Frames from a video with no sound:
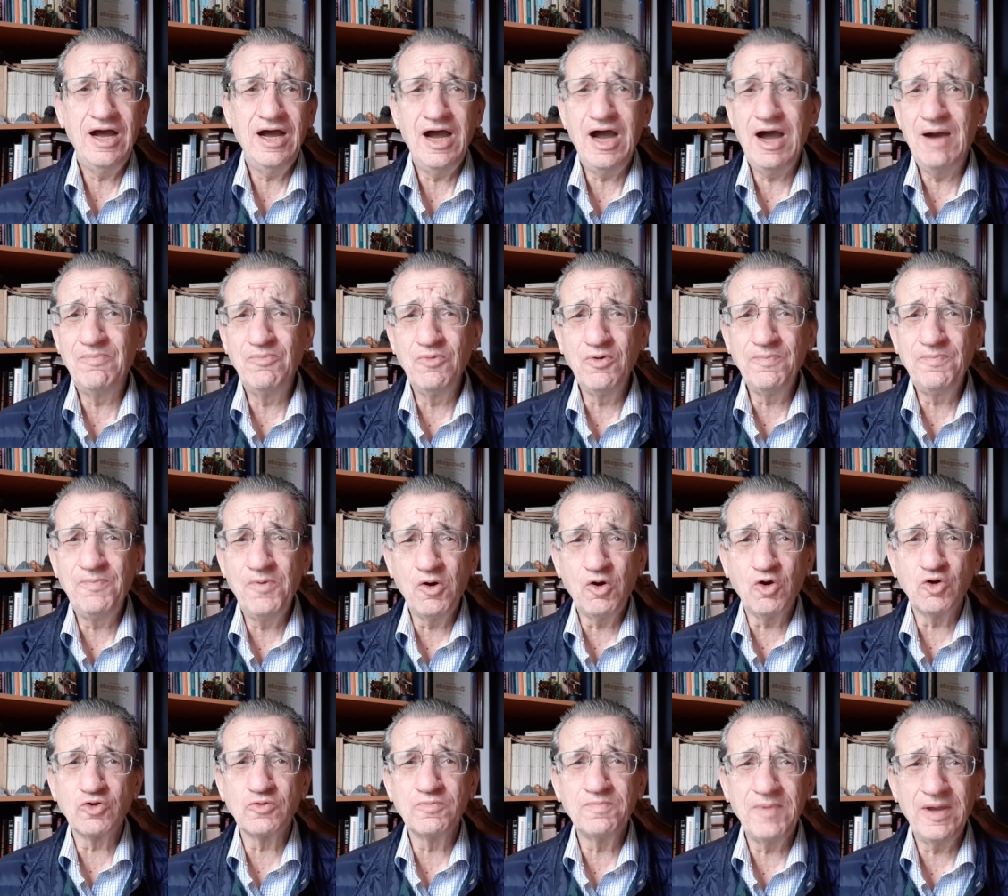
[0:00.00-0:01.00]
a muy
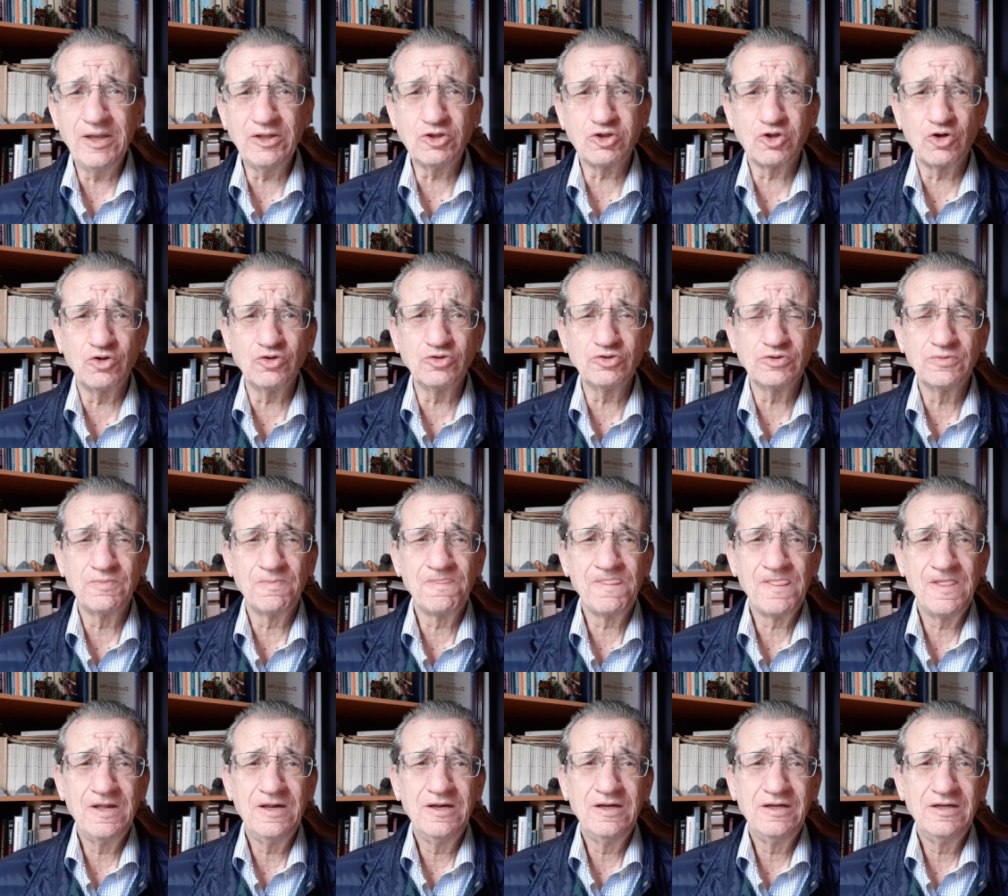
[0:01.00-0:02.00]
pocos metros
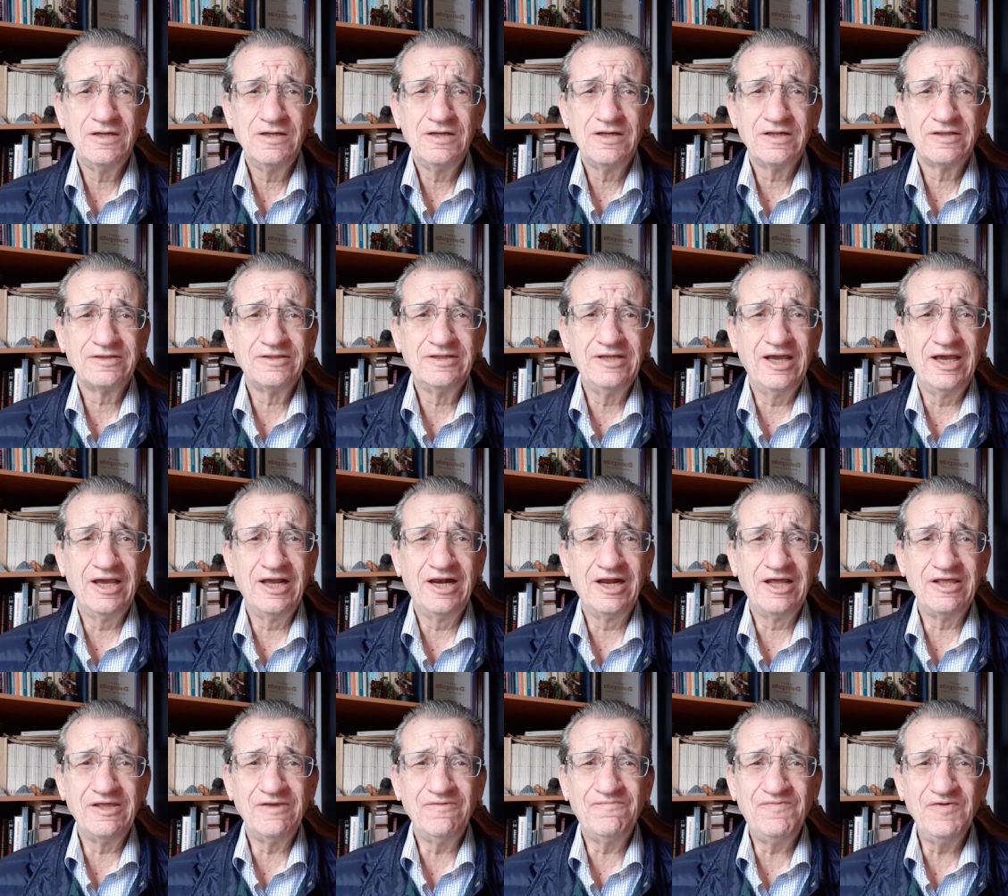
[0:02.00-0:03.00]
del
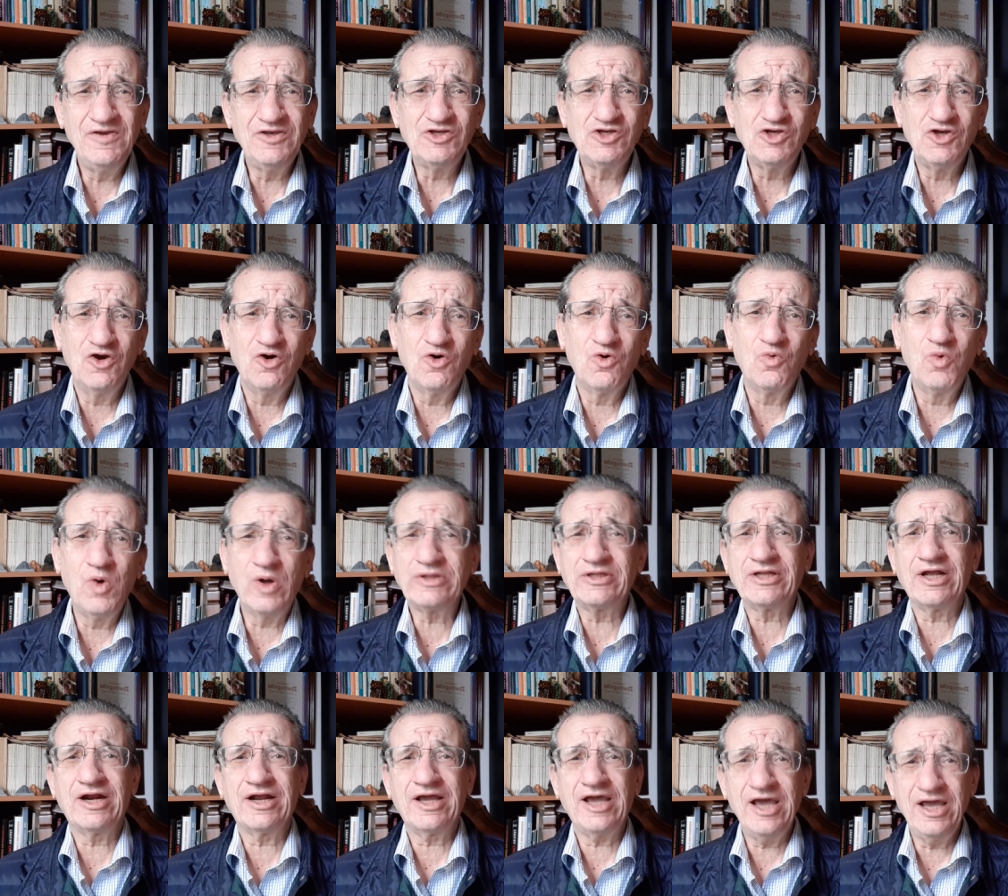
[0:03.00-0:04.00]
edificio
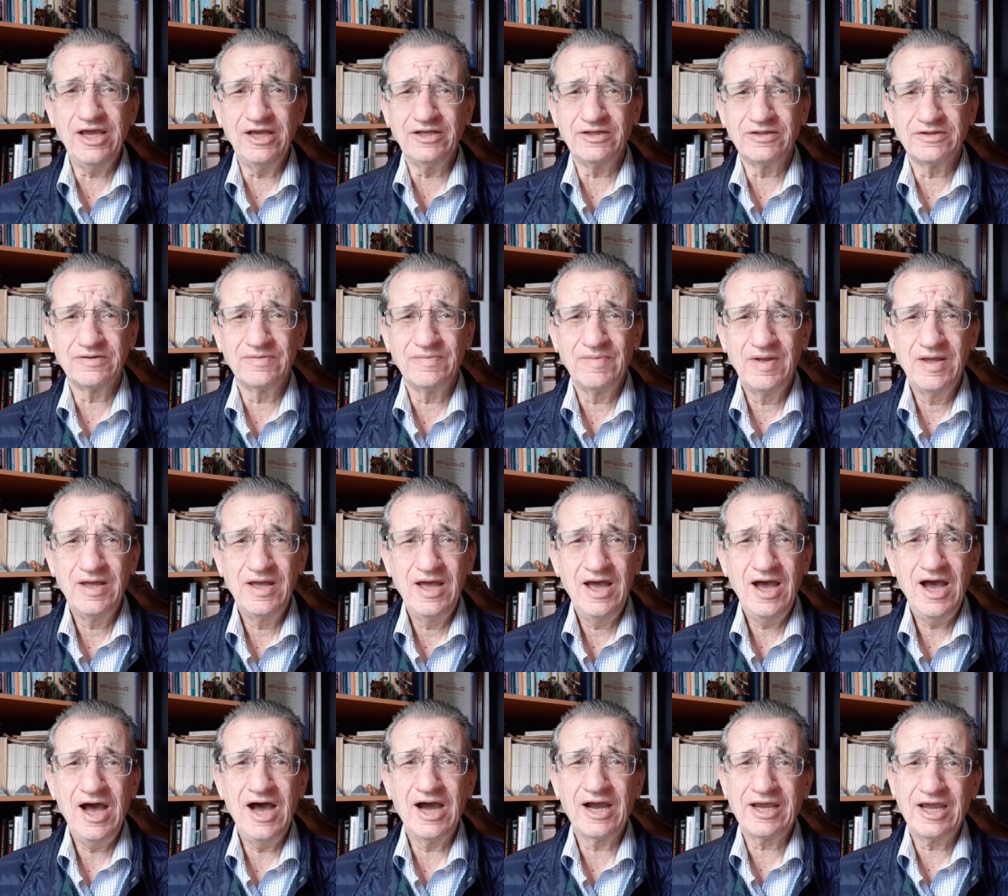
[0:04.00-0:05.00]
Watergate,
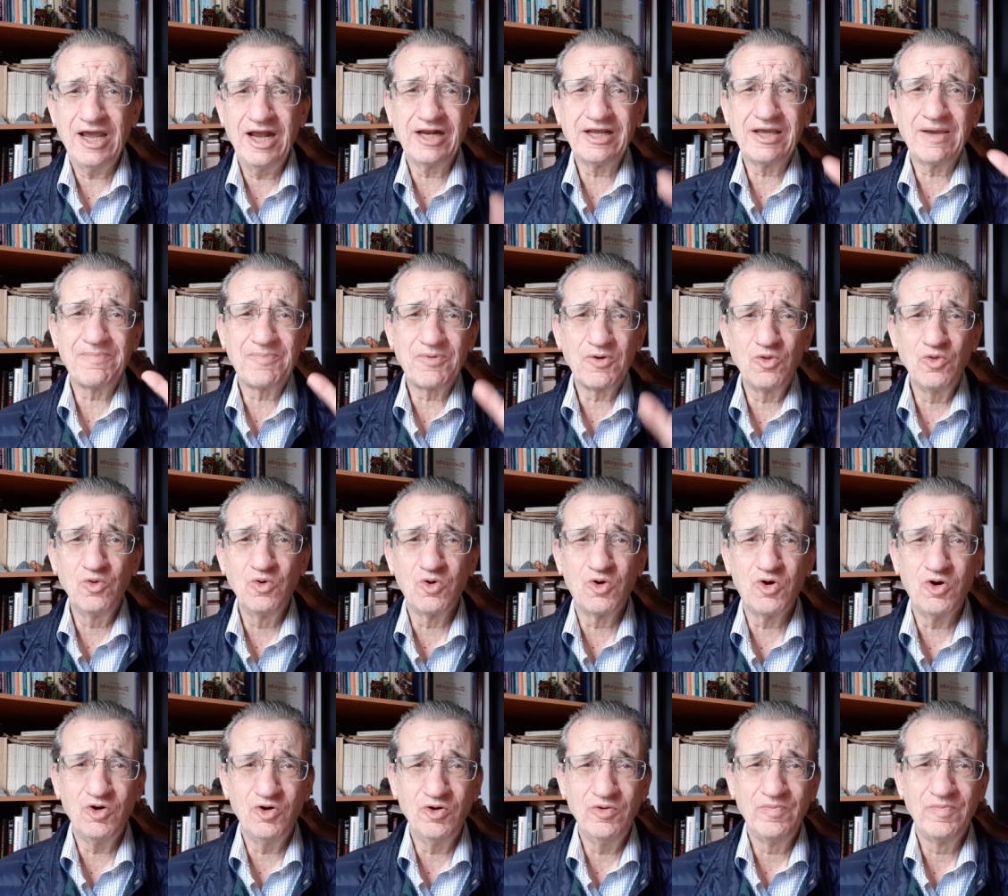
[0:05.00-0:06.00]
aquel que
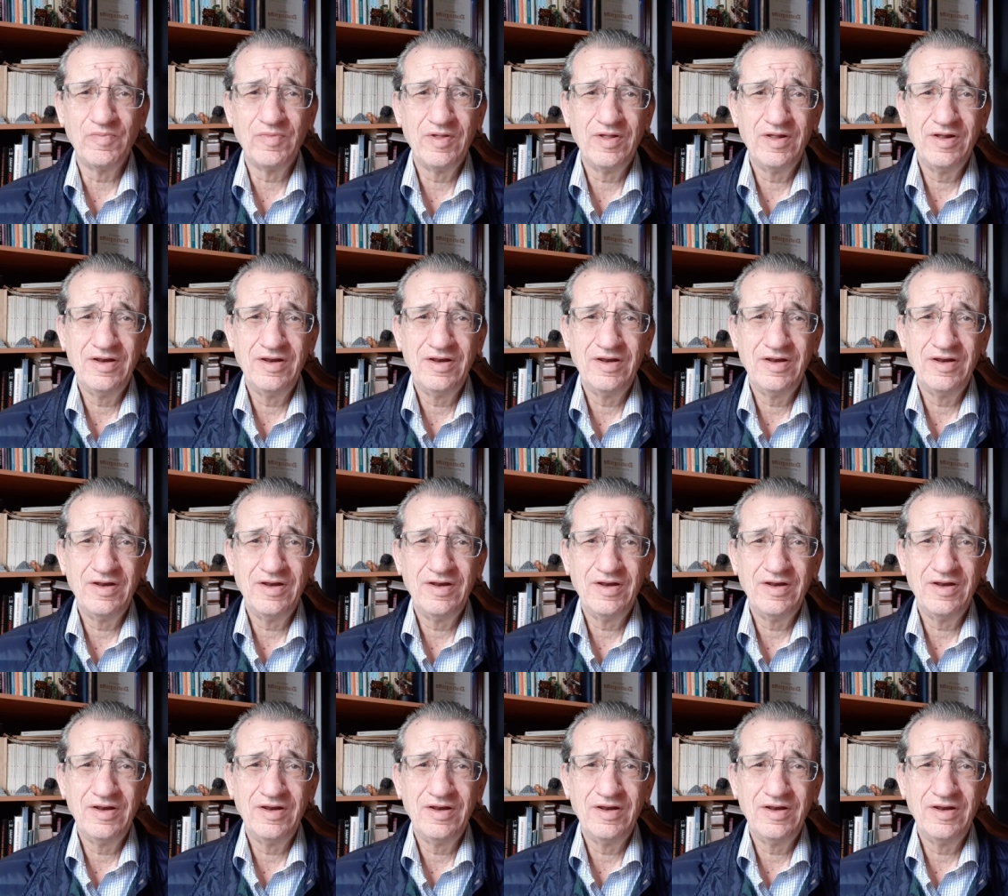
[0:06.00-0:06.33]
produjo